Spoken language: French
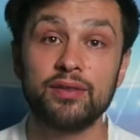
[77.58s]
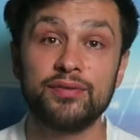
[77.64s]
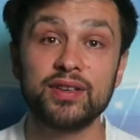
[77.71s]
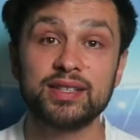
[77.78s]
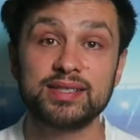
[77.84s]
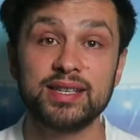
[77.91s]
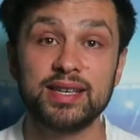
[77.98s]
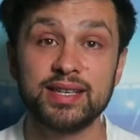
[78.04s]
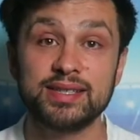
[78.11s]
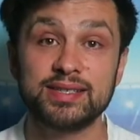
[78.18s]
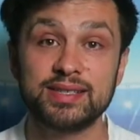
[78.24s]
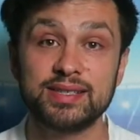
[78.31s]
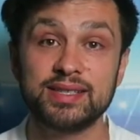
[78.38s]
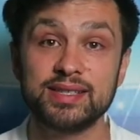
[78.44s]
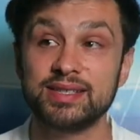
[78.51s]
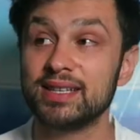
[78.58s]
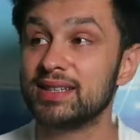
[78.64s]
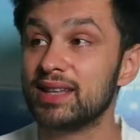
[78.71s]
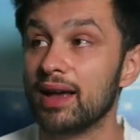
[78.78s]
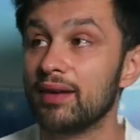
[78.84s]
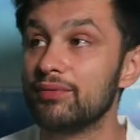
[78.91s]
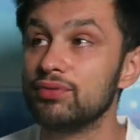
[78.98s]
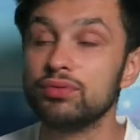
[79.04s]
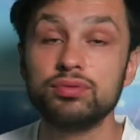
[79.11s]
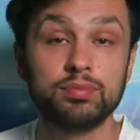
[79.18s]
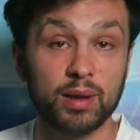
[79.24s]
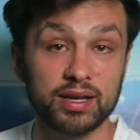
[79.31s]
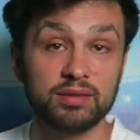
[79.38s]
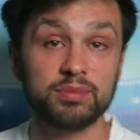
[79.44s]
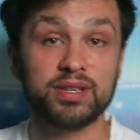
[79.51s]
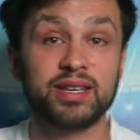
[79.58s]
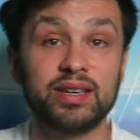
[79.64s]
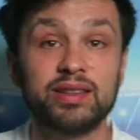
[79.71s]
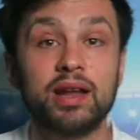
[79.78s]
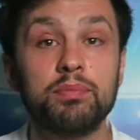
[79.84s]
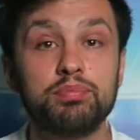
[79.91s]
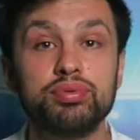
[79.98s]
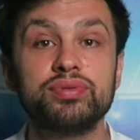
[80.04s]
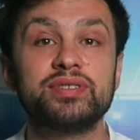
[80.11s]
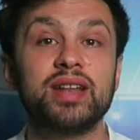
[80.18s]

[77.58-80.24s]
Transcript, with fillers: quand il fait ses, interviews, par exemple Canal+,